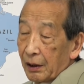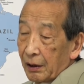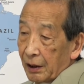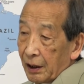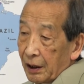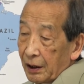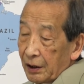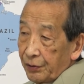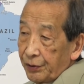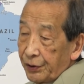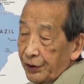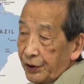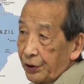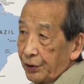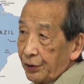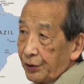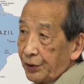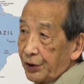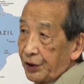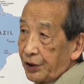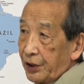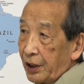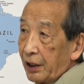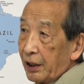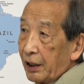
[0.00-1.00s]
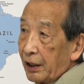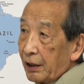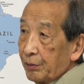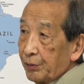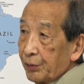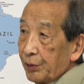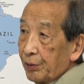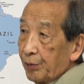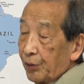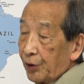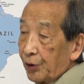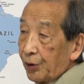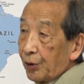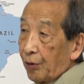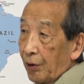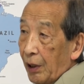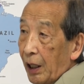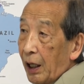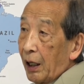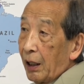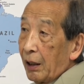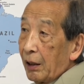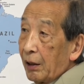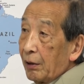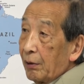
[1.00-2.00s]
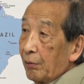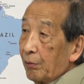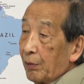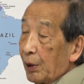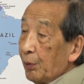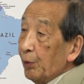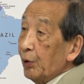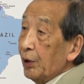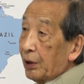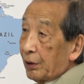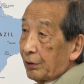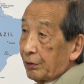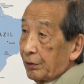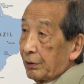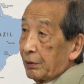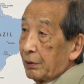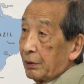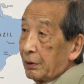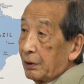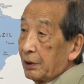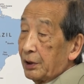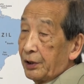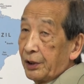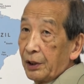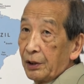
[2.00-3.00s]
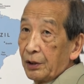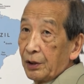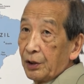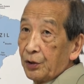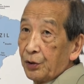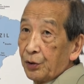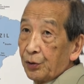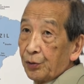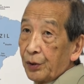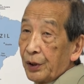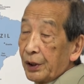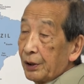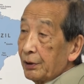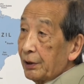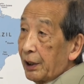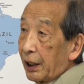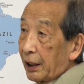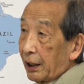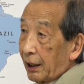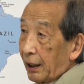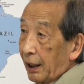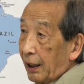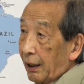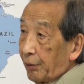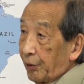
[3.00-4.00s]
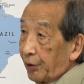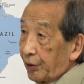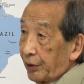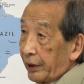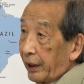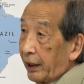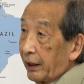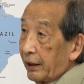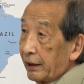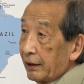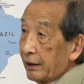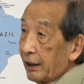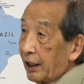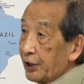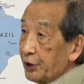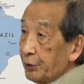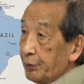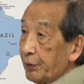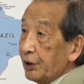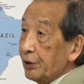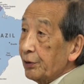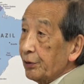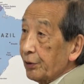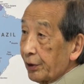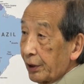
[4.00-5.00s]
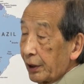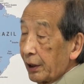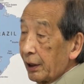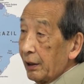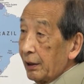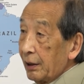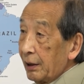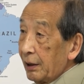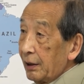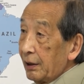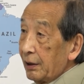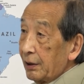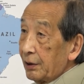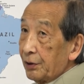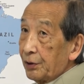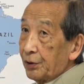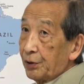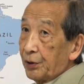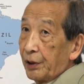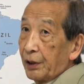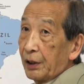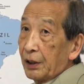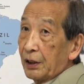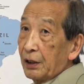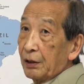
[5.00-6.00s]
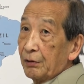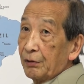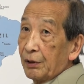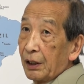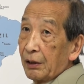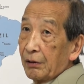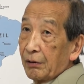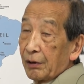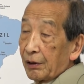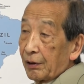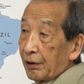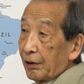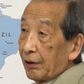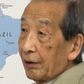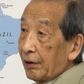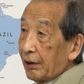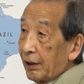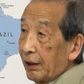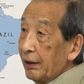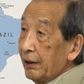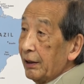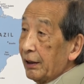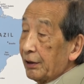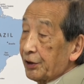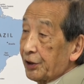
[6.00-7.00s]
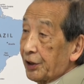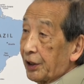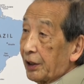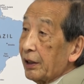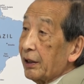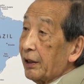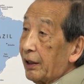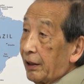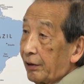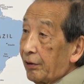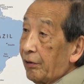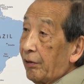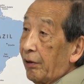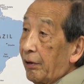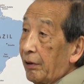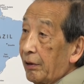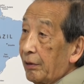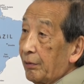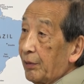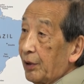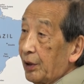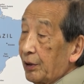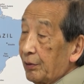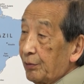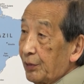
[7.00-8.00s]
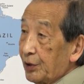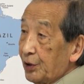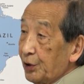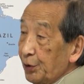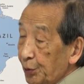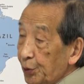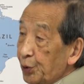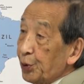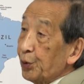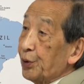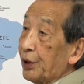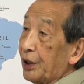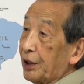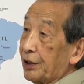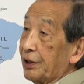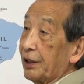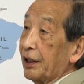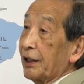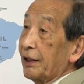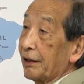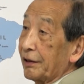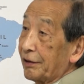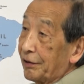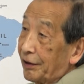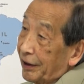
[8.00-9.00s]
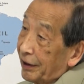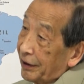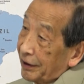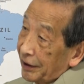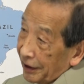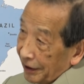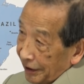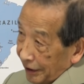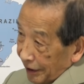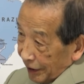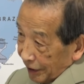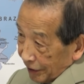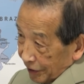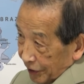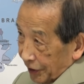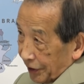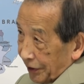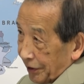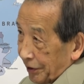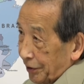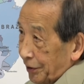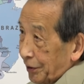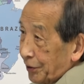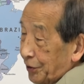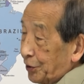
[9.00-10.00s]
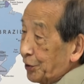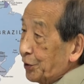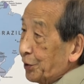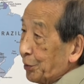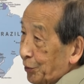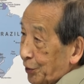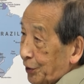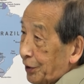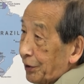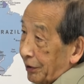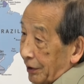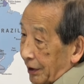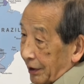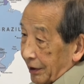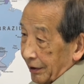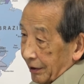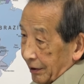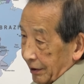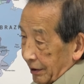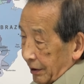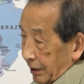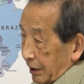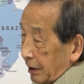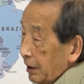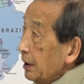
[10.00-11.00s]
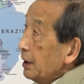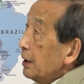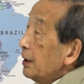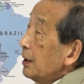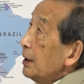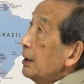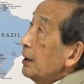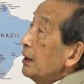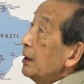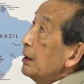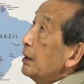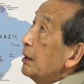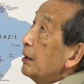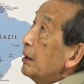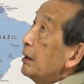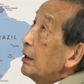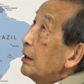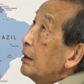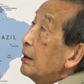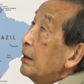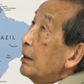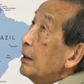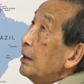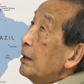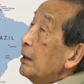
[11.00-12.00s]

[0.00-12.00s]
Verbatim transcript: 回復してないものはまもなく2025年ぐらいからもう退役始めるのでそうすると100機ぐらいは変えなくちゃいけないと、うん、いつもそうなんで何かあって変えな変えなくちゃいけないやつずっと持ってるわけだでね